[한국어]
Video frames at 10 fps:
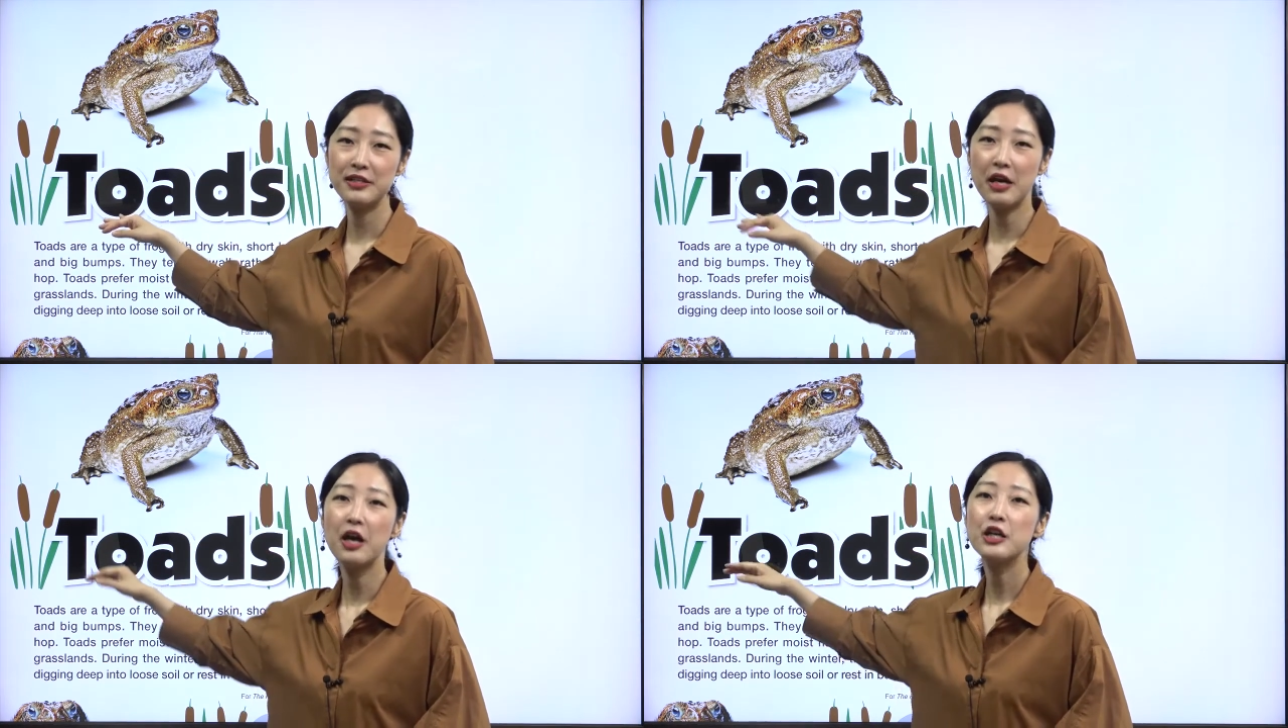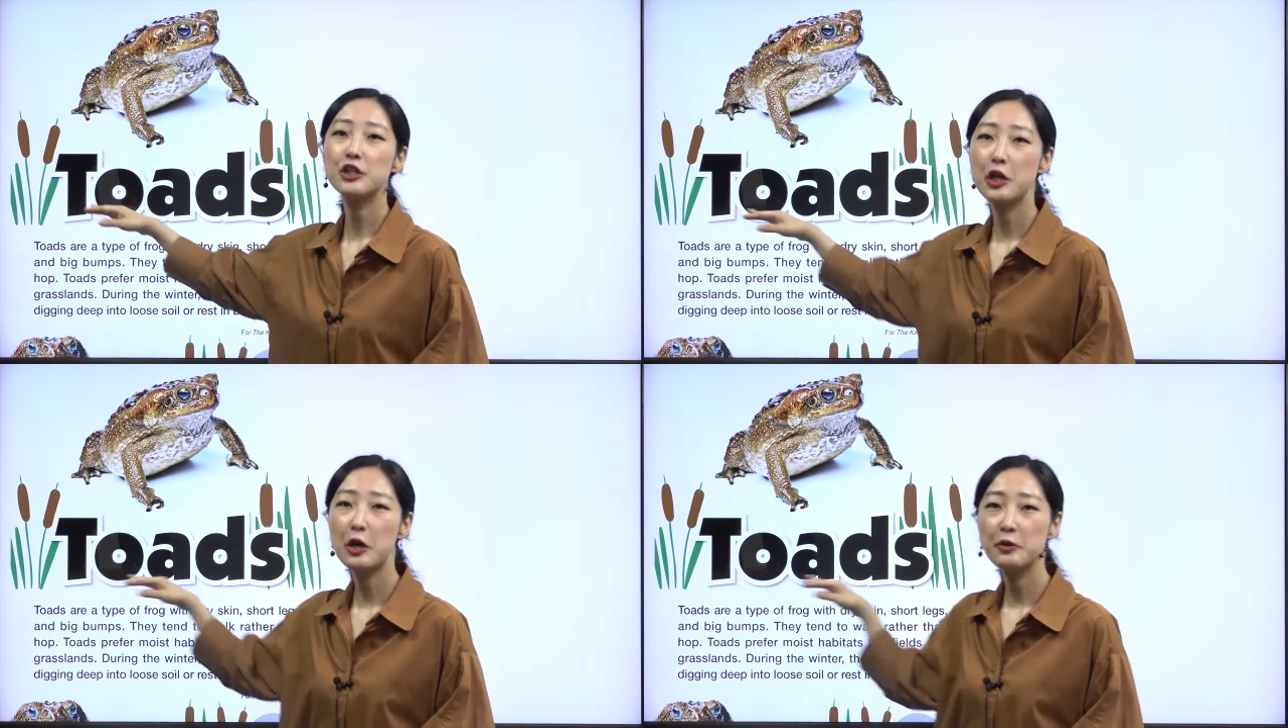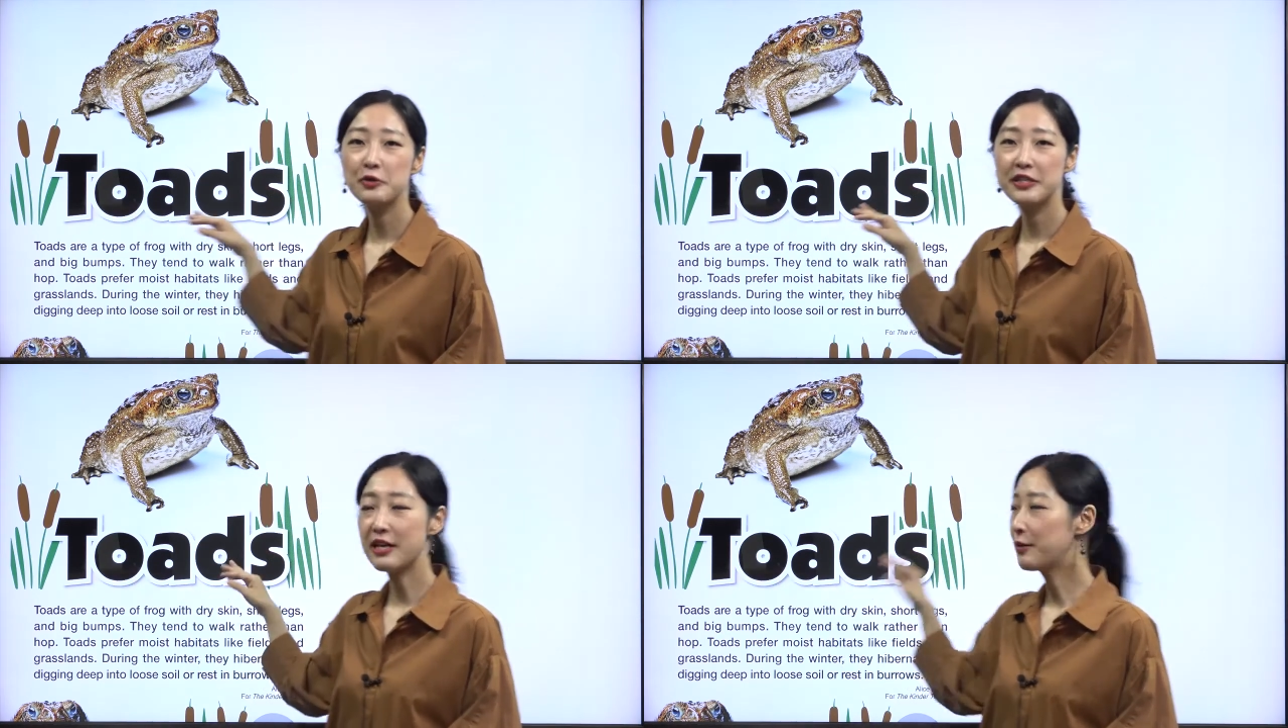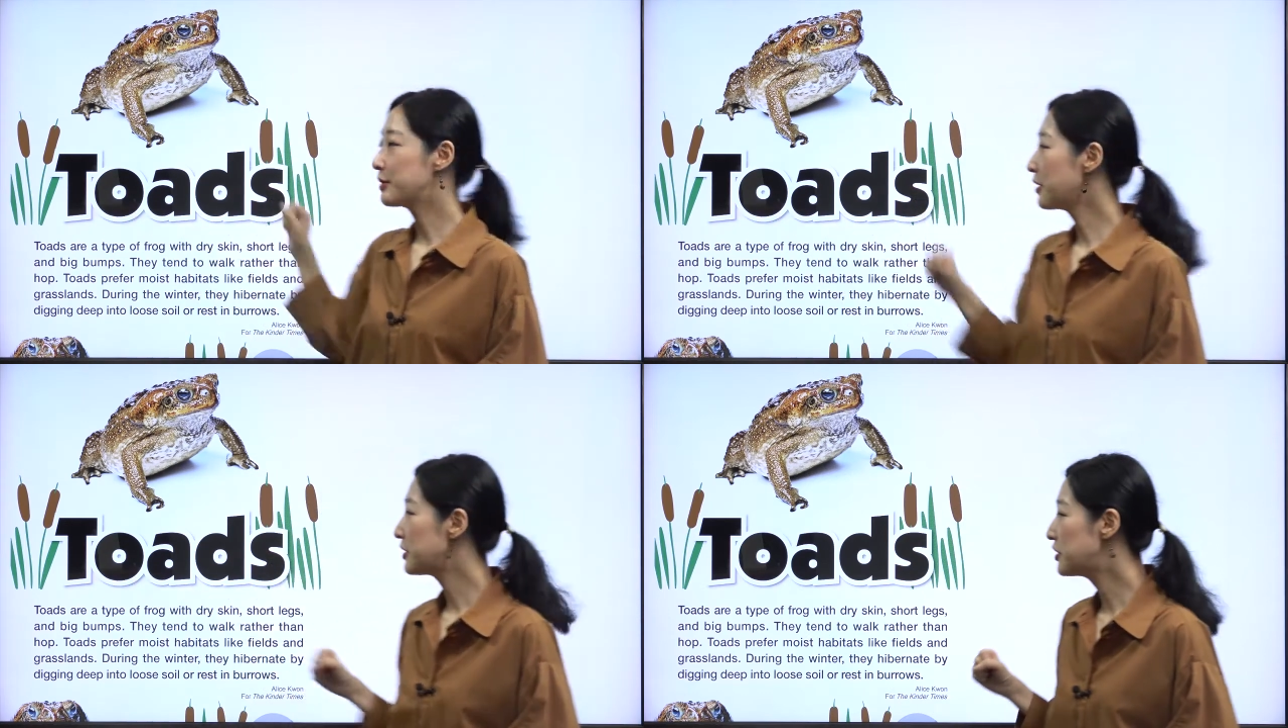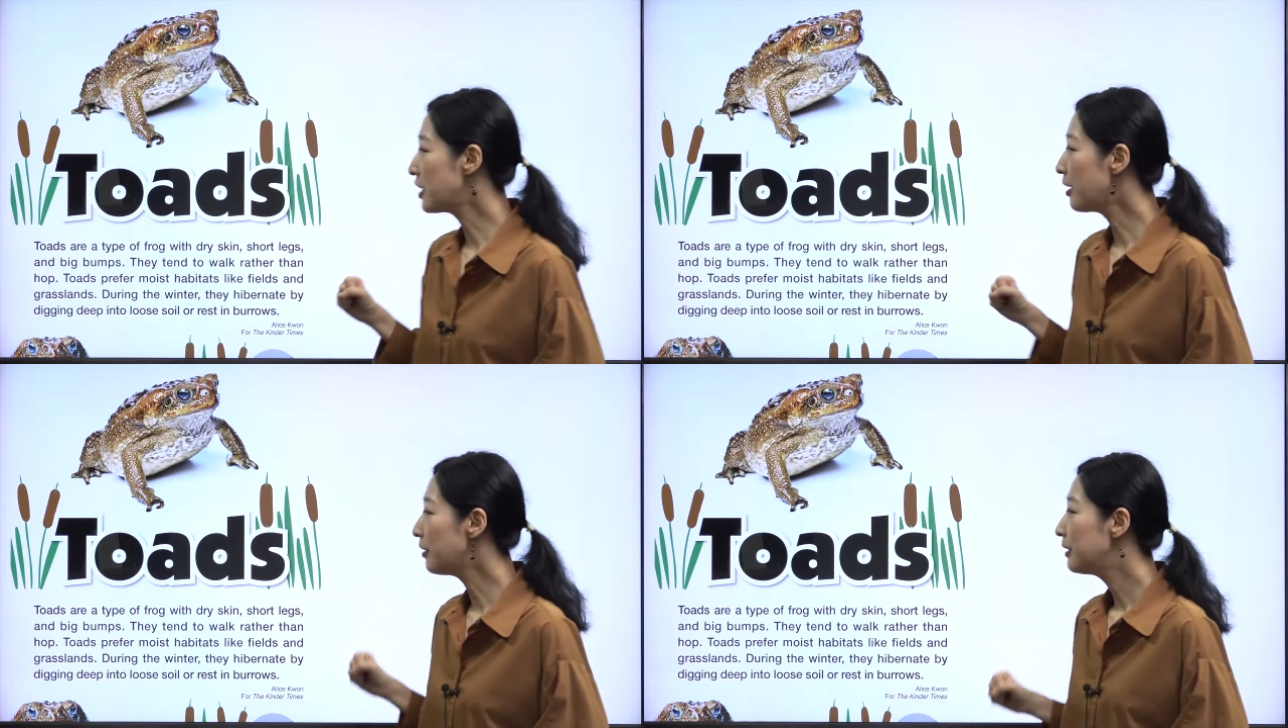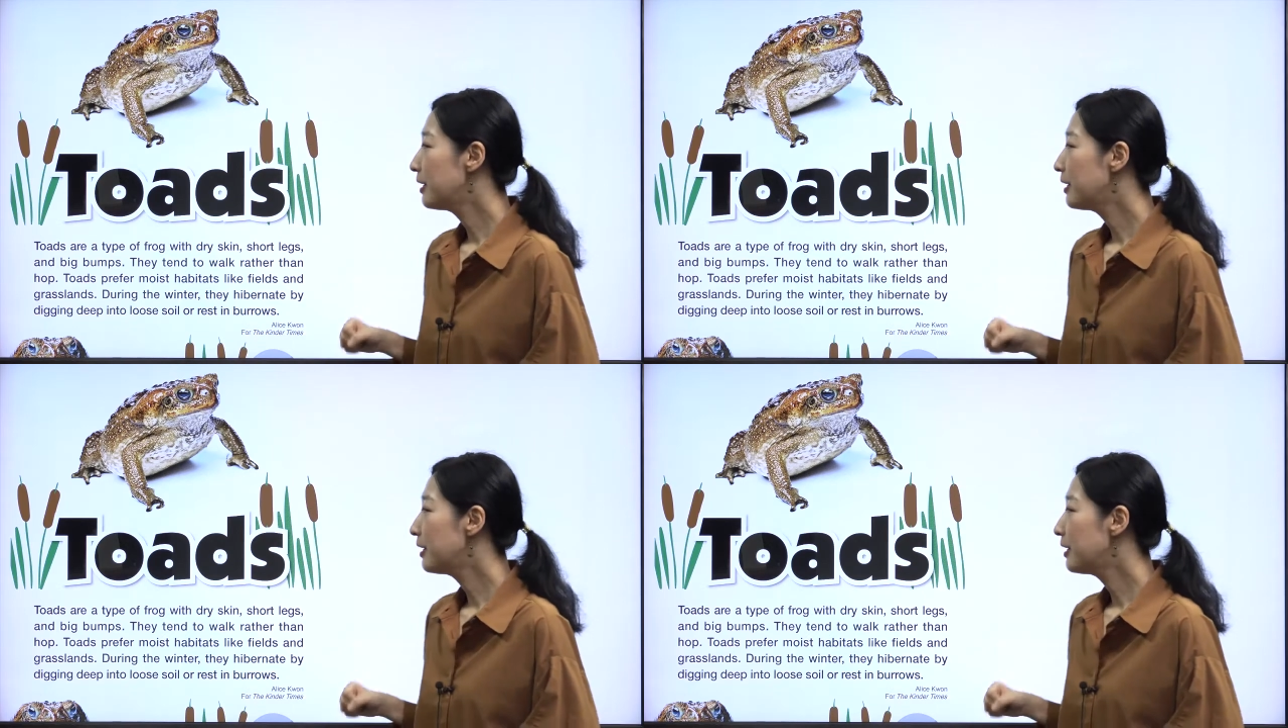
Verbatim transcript: 하죠. toes라고 써있죠.